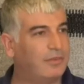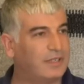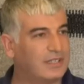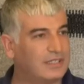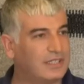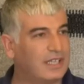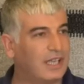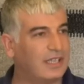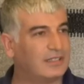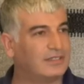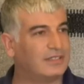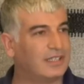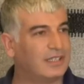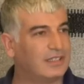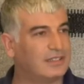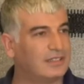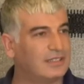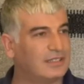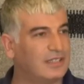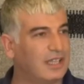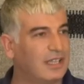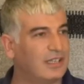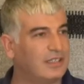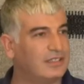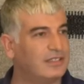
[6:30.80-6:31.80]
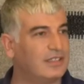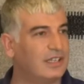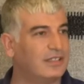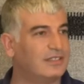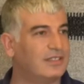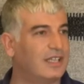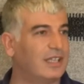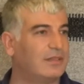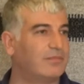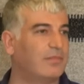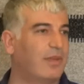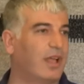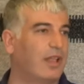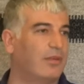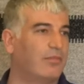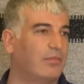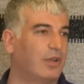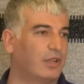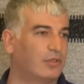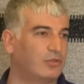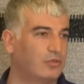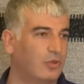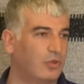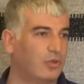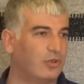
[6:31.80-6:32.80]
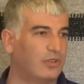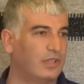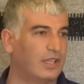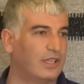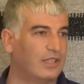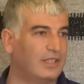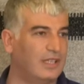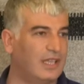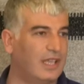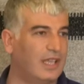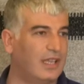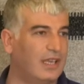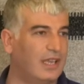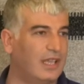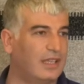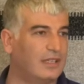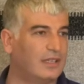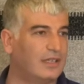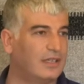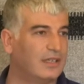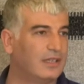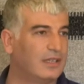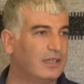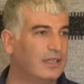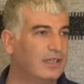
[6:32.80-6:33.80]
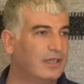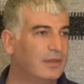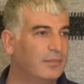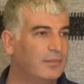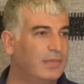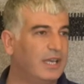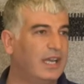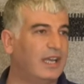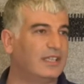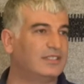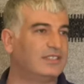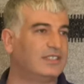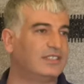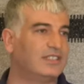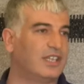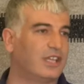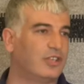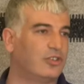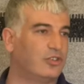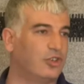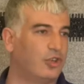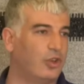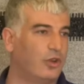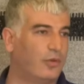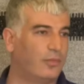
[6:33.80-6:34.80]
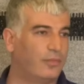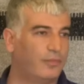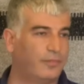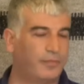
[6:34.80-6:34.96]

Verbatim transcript: bir siyasetçiden icazet Tabii. mi almak zorunda diyerek bir acı çekiyor.